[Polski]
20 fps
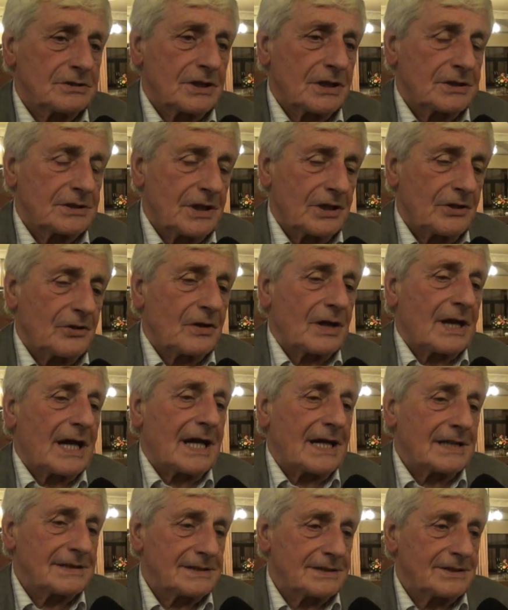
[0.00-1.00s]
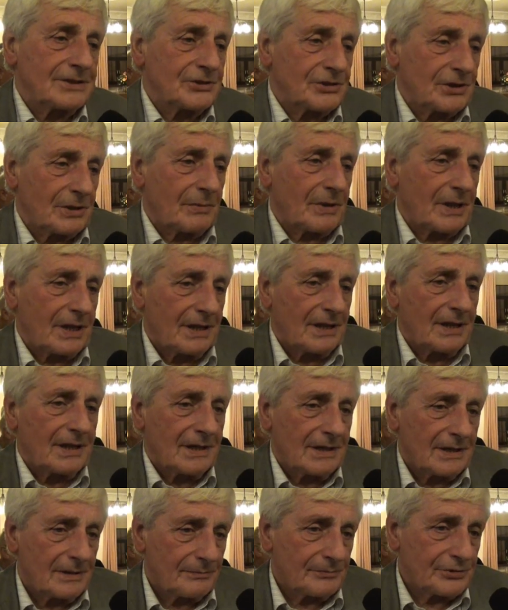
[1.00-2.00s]
tej, tej okazji, żeby
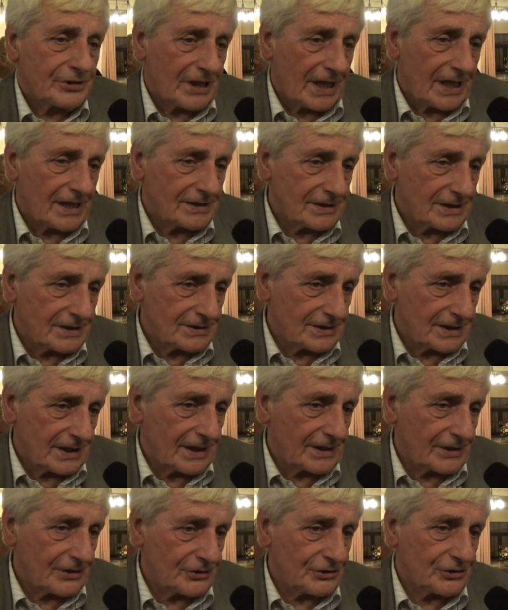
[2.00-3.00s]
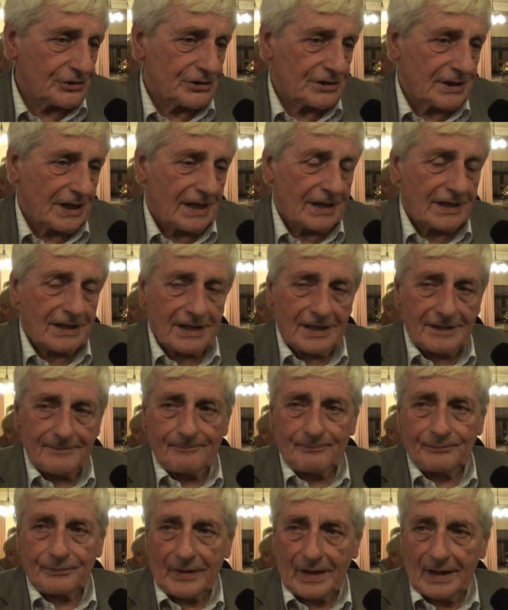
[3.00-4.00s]
przeżyć jakieś takie